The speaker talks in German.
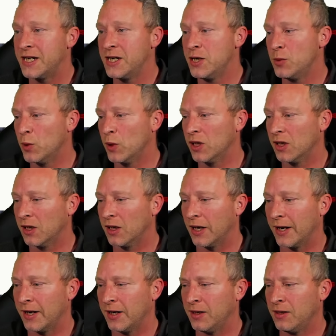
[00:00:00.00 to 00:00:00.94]
Kiebel.
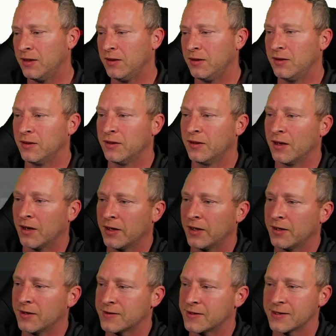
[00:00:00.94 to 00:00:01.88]
Ey,
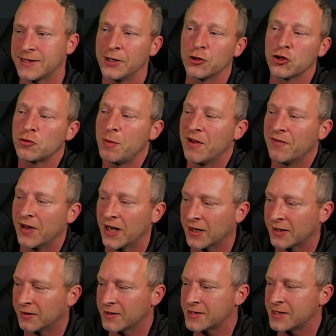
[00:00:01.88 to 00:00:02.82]
nice. Ist ja nicht mehr
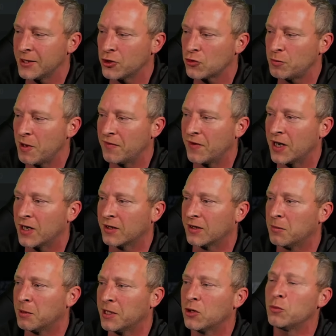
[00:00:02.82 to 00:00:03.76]
wert. Ist ja nicht mehr wert.
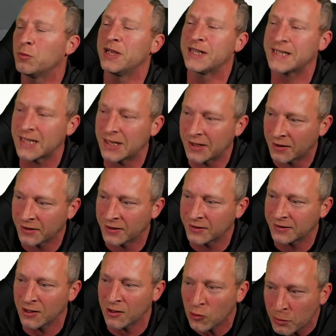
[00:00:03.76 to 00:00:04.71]
Aber darum geht es ja, ja
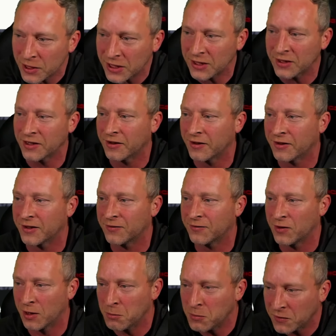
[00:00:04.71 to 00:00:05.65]
nicht. Darum geht es ja, ja
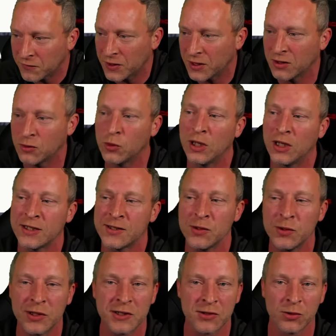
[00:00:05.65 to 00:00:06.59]
nicht. Wir haben mal wieder einen
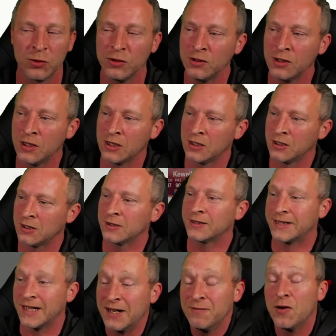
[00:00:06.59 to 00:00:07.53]
Golazzo gezogen,
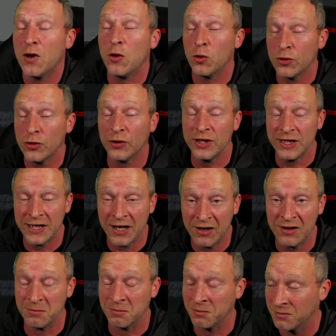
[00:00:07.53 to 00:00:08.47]
den wir auch noch nicht
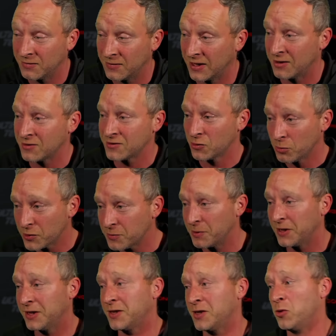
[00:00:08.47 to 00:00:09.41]
haben. Ja, so muss
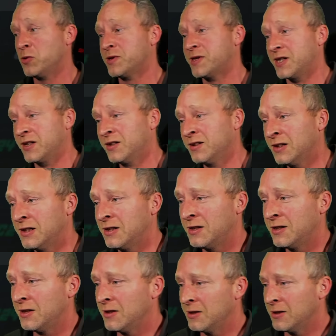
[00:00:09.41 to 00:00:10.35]
man das ja auch sehen.
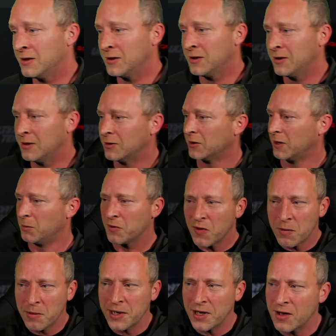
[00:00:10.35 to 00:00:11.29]
Dann müssen
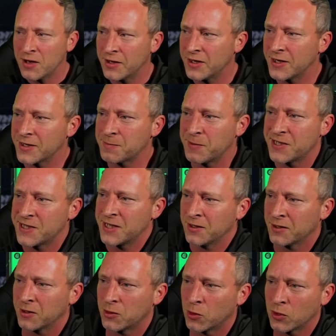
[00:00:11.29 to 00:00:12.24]
wir mal nachher in der
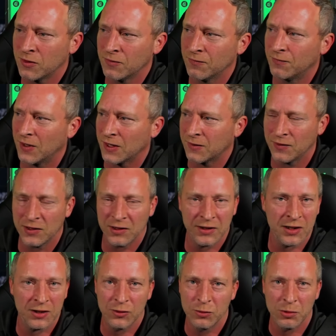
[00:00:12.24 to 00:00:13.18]
SPC gucken, was wir
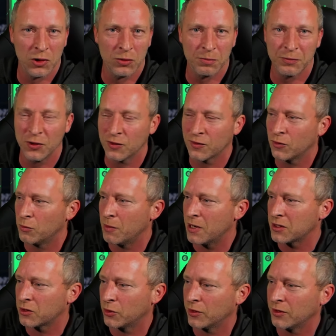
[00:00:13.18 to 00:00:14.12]
da überhaupt noch so
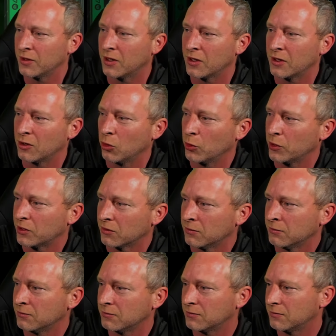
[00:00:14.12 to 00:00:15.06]
machen können an
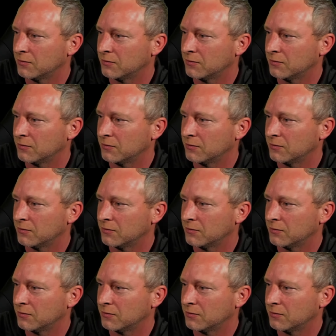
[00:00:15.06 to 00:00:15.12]
Leute.